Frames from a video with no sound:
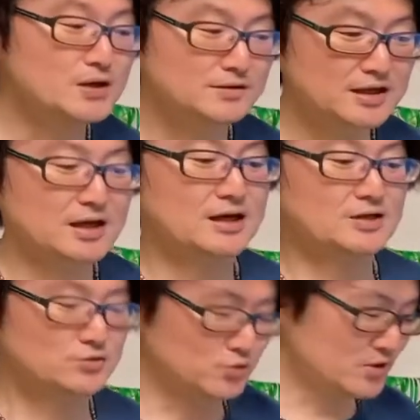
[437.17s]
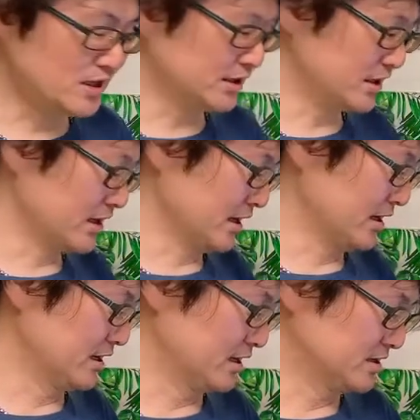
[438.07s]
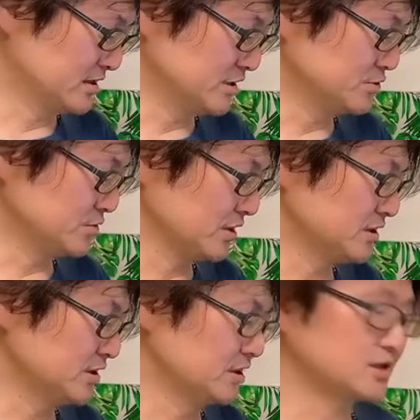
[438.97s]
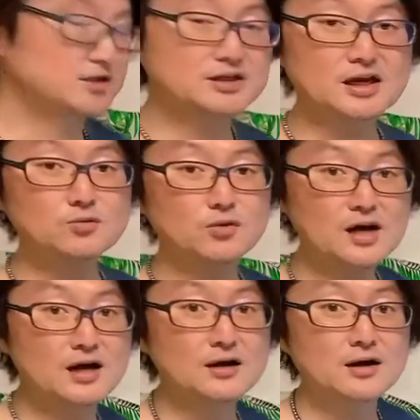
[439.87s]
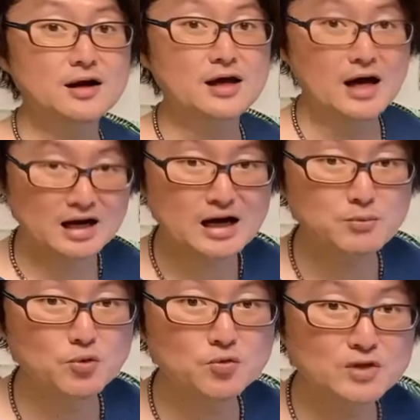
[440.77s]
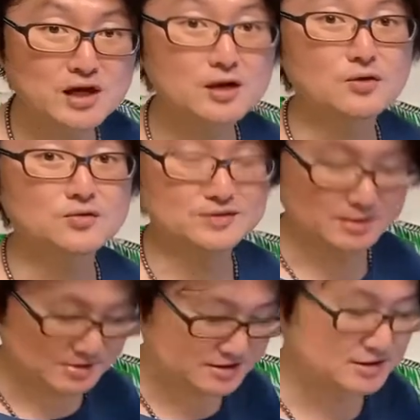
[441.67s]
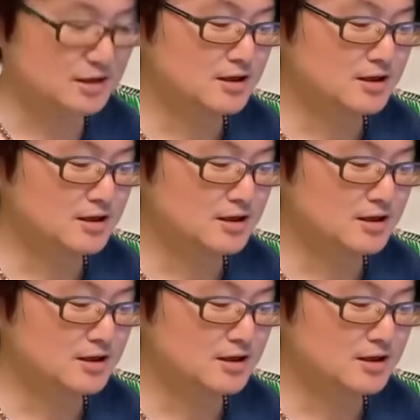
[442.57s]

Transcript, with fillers: でその中で、えー、最終的に出てきたのが、えー、赤棒でございます。